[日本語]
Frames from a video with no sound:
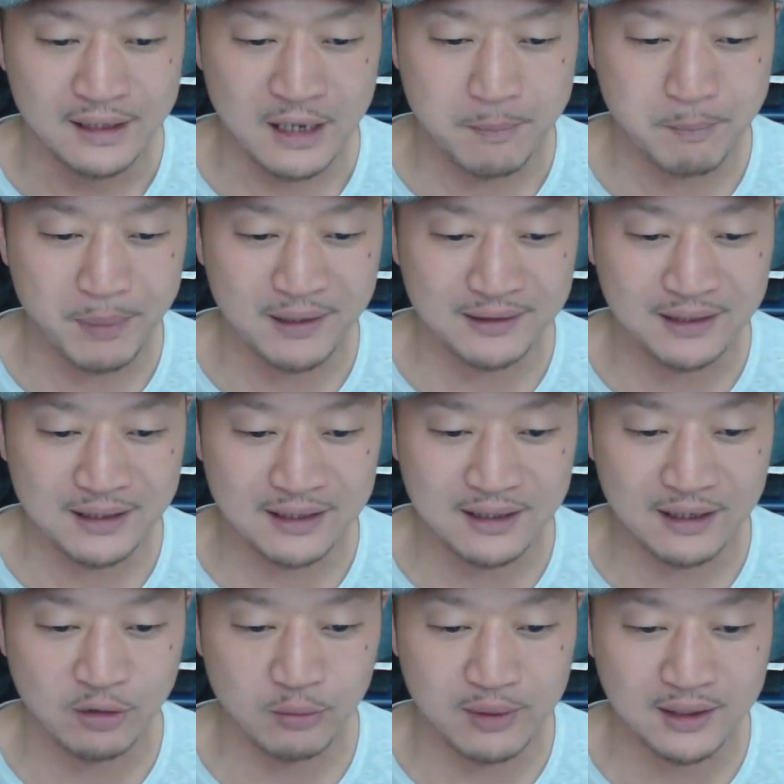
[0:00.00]
一般
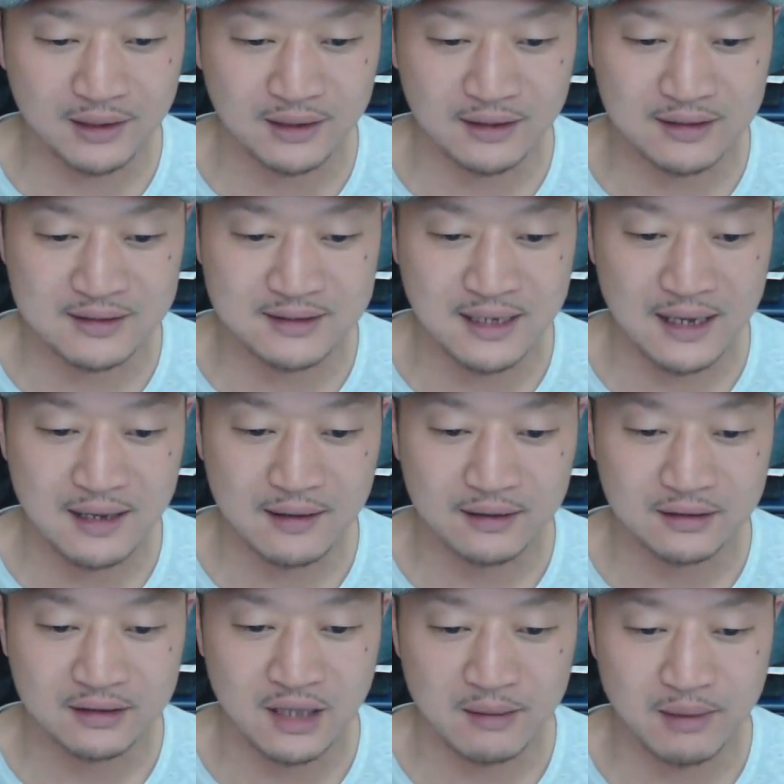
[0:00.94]
的な飲み方です
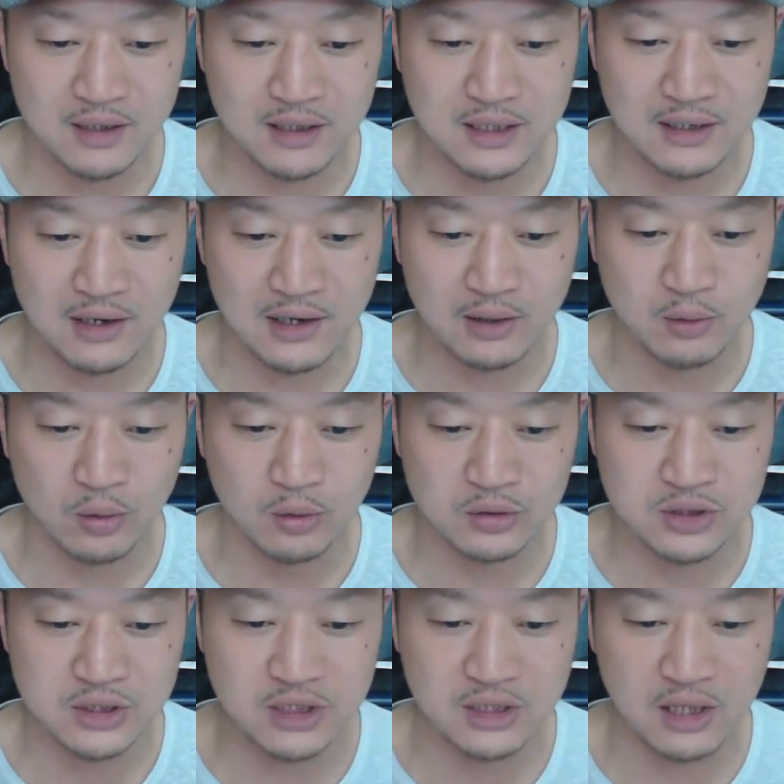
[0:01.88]
が、たまには
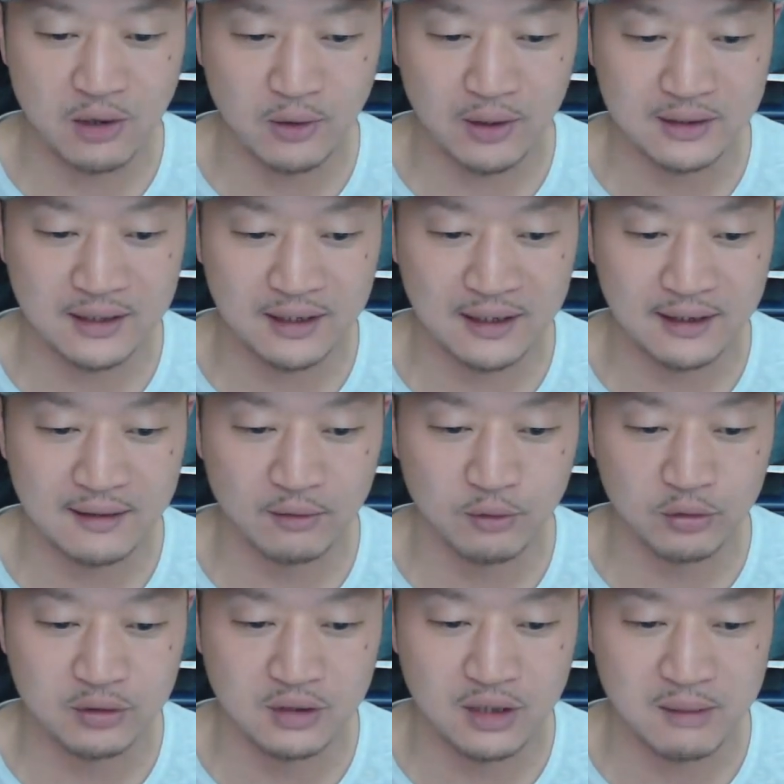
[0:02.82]
腰に手を当てながら
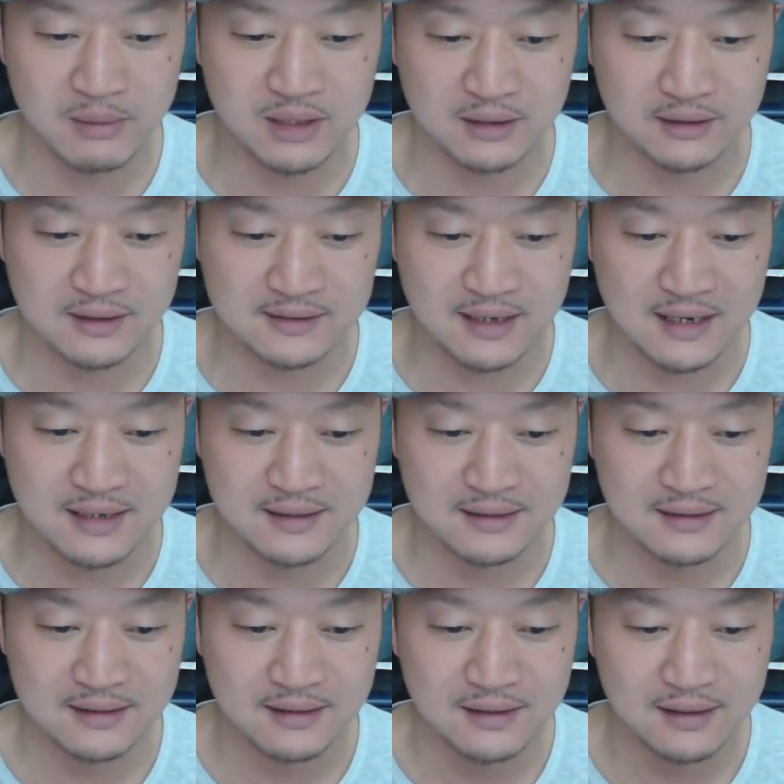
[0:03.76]
飲んでみてください。
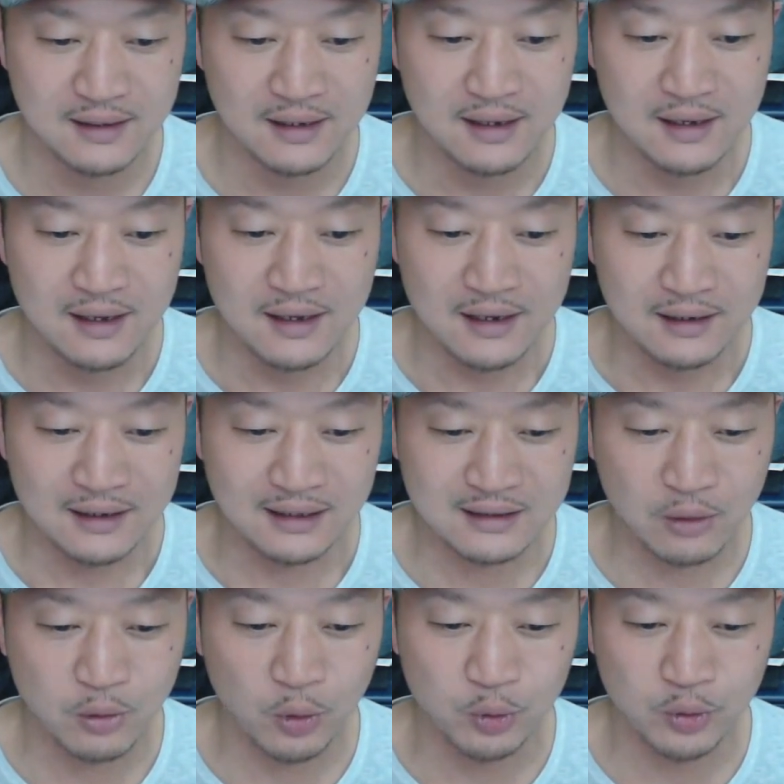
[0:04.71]

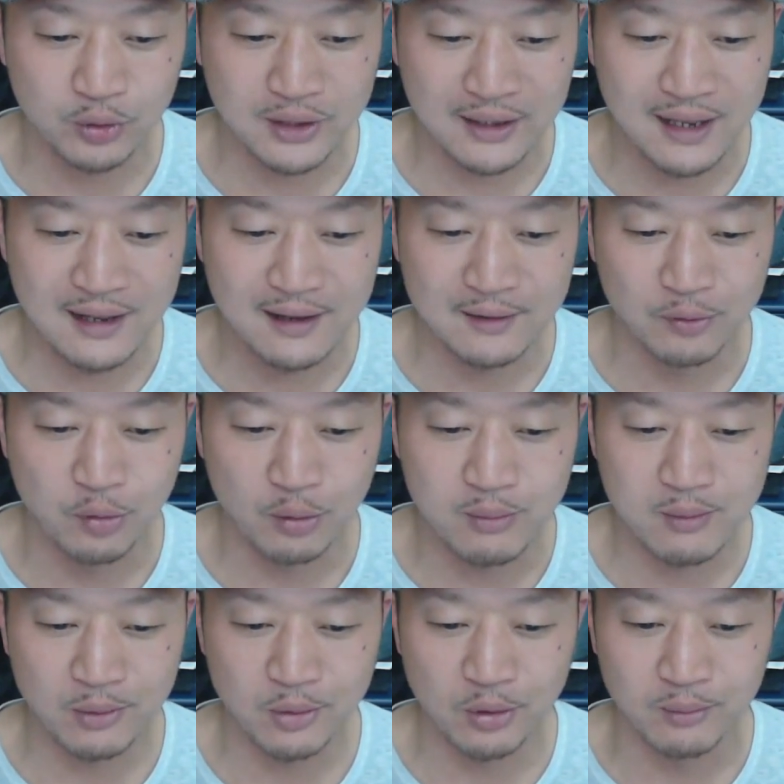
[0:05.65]
片方の手で
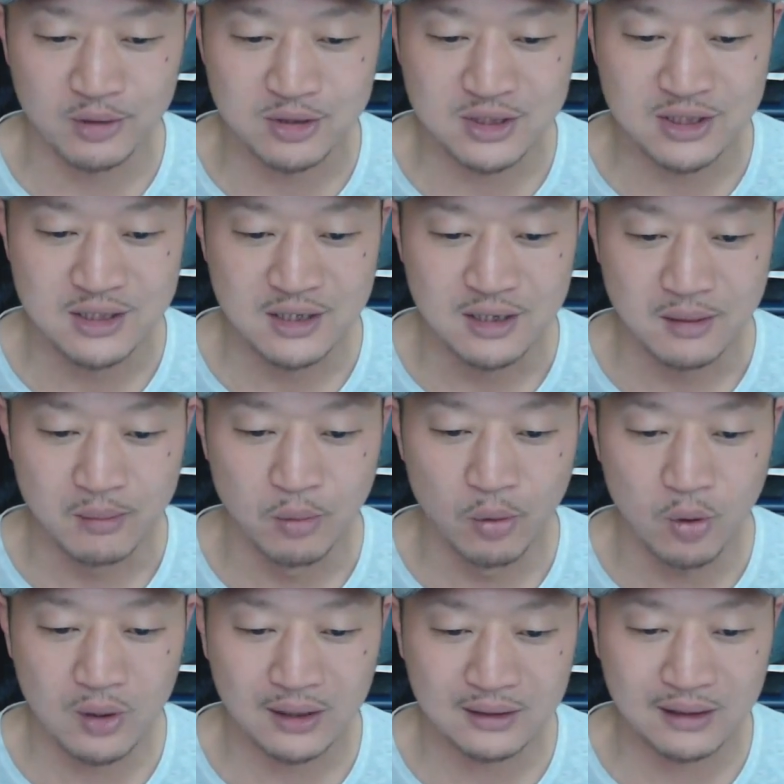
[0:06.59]
飲み物を持ち、
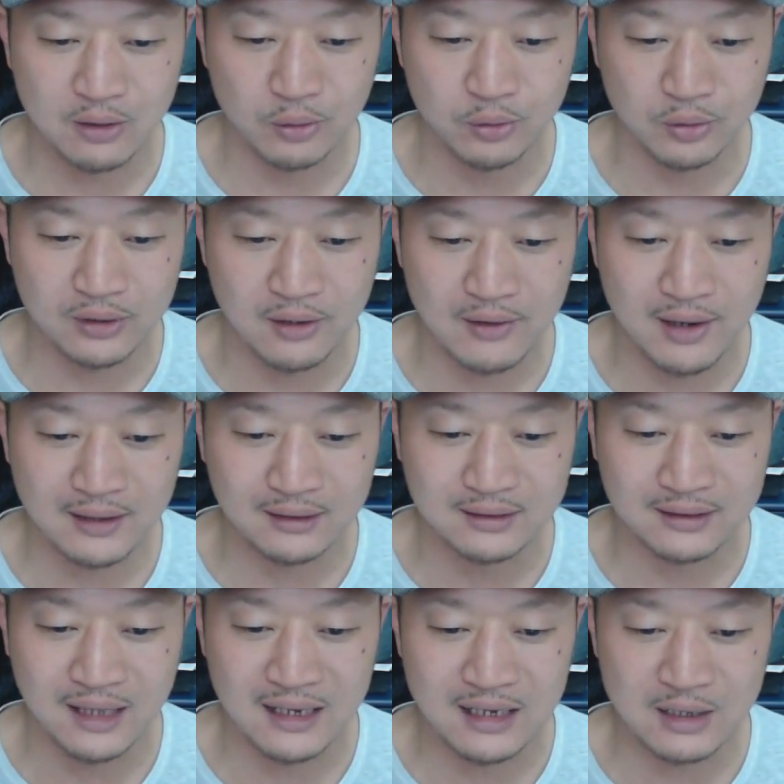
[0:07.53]
もう片方の手
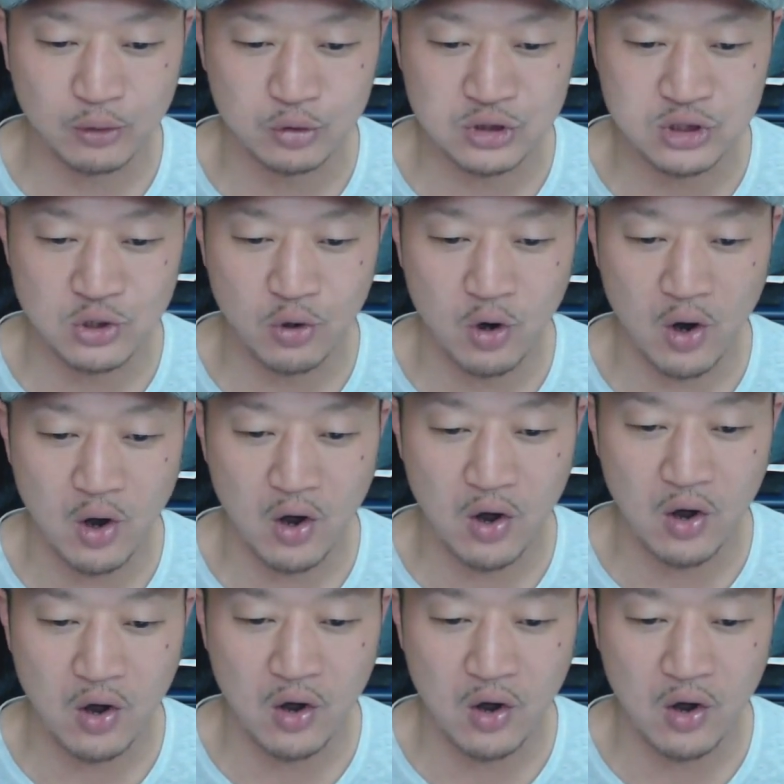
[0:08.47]
は手に腰を、